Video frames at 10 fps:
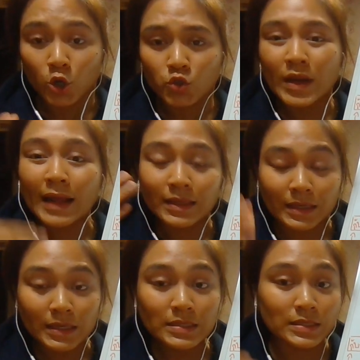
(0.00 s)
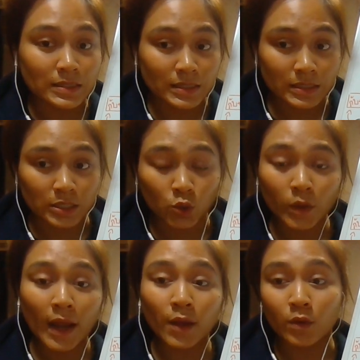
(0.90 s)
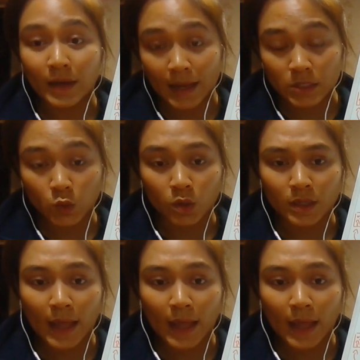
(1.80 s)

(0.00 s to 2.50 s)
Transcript: 所以它的意思其实对泰国人来说呢，